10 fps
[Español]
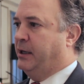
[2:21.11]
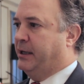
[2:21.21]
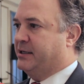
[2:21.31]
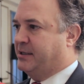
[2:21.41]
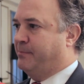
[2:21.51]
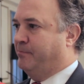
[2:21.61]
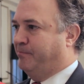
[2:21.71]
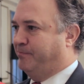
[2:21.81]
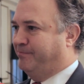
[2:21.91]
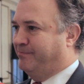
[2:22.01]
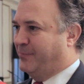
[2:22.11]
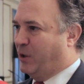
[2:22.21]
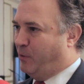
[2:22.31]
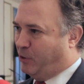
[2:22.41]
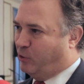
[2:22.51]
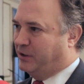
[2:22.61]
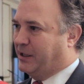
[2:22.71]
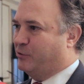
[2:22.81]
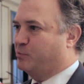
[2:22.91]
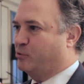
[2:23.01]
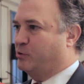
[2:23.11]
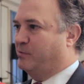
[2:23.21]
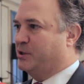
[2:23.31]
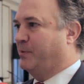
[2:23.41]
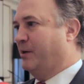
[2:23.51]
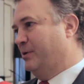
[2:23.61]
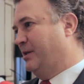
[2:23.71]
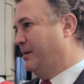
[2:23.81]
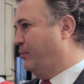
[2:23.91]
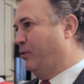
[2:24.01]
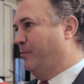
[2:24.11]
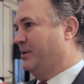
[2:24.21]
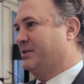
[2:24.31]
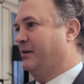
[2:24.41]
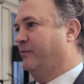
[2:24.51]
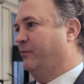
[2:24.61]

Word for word: estén mm, lo mejor atados posibles para evitar problemas en el